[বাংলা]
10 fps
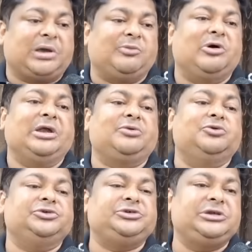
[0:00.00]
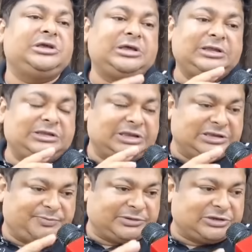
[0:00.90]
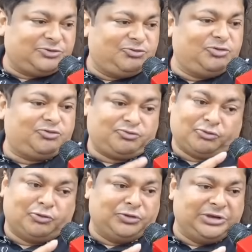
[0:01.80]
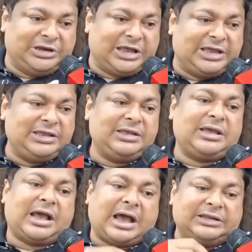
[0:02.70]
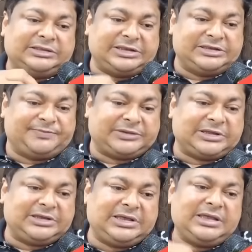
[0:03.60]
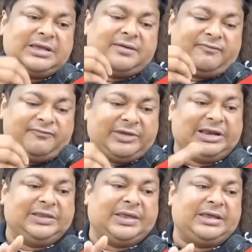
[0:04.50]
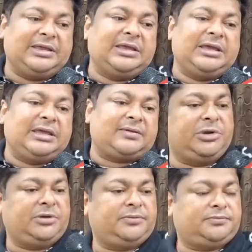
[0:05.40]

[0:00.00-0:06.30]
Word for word: মতো ব্যবহার করছে তেজপাতা শুধু সুগন্ধি নেয় আর তেজপাতাকে ফেলে দেয় দেখবেন